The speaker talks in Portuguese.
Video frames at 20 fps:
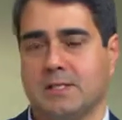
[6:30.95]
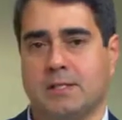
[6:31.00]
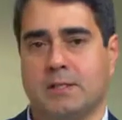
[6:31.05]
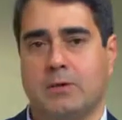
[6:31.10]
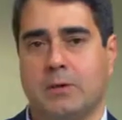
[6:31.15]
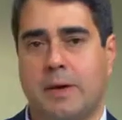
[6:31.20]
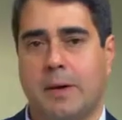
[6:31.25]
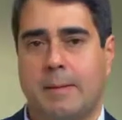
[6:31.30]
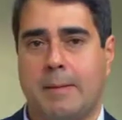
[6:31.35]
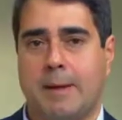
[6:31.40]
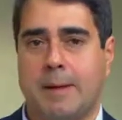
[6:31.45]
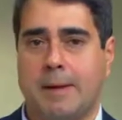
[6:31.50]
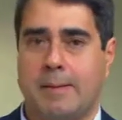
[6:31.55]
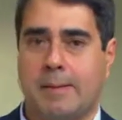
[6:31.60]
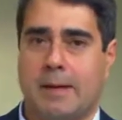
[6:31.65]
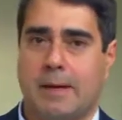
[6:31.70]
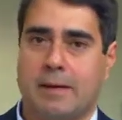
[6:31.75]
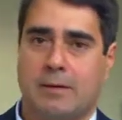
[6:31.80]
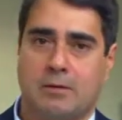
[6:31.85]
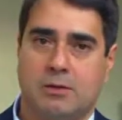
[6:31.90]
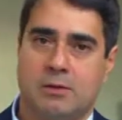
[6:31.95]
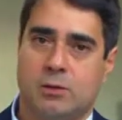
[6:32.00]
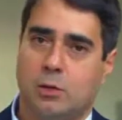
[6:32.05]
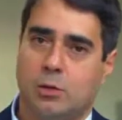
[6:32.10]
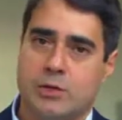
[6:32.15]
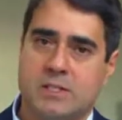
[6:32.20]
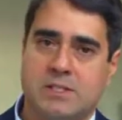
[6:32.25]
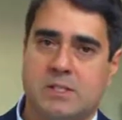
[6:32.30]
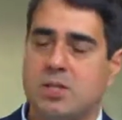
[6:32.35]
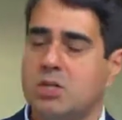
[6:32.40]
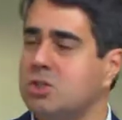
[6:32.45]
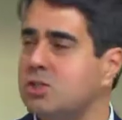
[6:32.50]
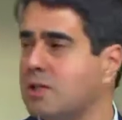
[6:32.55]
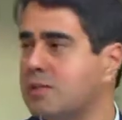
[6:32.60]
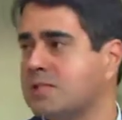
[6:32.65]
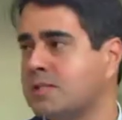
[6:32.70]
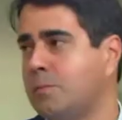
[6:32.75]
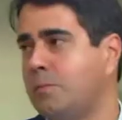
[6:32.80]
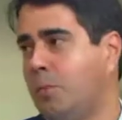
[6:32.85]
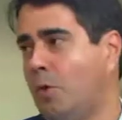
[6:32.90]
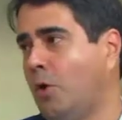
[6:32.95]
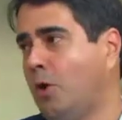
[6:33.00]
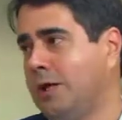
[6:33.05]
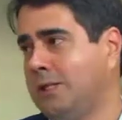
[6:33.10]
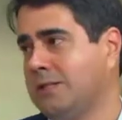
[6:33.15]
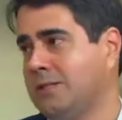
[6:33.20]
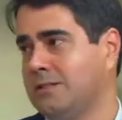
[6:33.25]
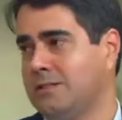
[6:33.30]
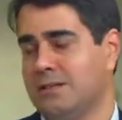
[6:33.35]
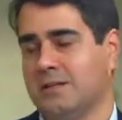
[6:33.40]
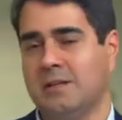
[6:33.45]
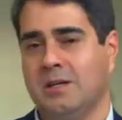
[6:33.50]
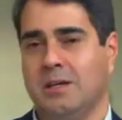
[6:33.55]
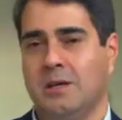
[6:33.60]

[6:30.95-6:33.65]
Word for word: Então, é, é, não existe essa hipótese.